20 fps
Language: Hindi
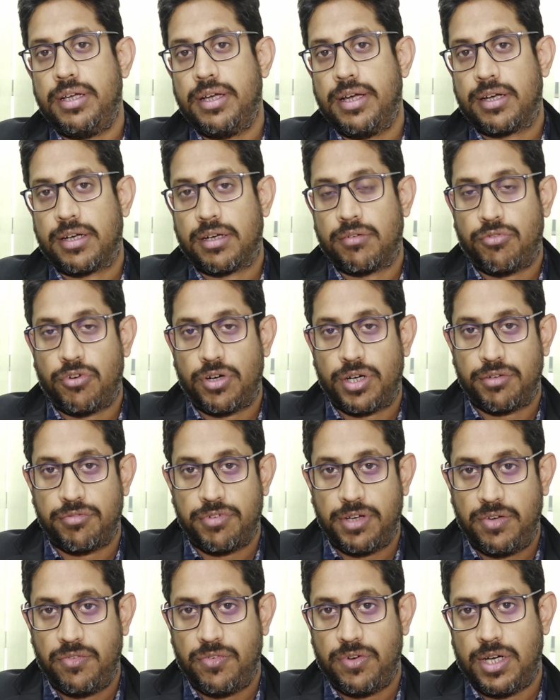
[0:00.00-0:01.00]
एंड
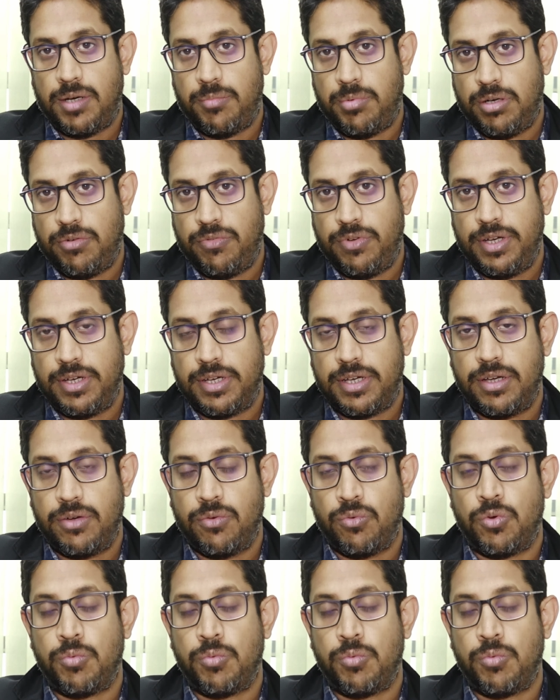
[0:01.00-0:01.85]
45 अबव हैं कि